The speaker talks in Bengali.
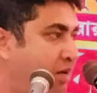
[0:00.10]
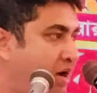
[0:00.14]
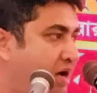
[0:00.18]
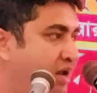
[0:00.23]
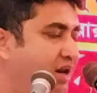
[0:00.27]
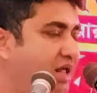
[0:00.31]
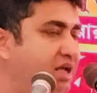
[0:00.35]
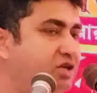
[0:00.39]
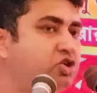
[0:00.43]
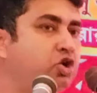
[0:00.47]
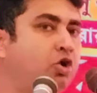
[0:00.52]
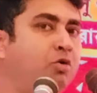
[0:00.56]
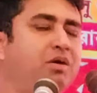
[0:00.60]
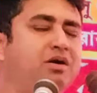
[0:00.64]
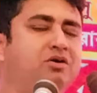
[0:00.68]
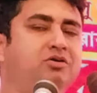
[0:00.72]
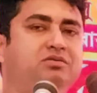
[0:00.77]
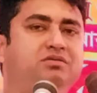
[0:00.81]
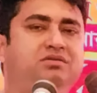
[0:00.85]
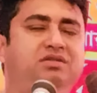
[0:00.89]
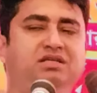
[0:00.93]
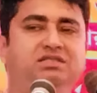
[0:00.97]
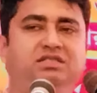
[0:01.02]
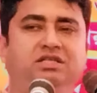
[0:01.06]
বাংলায় সভা
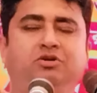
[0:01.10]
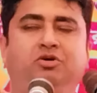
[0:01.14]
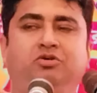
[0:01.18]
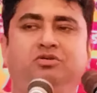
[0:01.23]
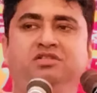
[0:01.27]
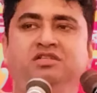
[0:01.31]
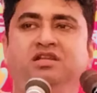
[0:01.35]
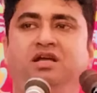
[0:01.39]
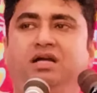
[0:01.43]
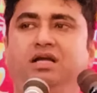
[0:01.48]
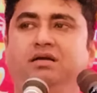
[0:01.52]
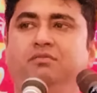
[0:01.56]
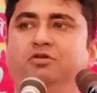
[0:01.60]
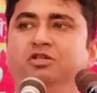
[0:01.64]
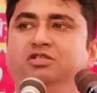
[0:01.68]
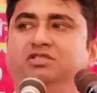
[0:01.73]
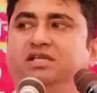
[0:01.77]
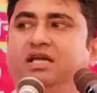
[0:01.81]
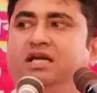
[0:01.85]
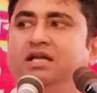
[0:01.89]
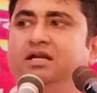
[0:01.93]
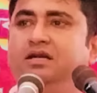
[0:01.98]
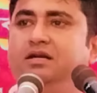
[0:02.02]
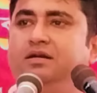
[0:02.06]
করতে এসে কদিন আগে
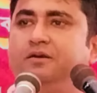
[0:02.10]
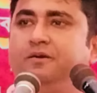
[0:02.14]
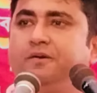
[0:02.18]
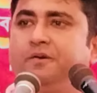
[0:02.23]
বলছেন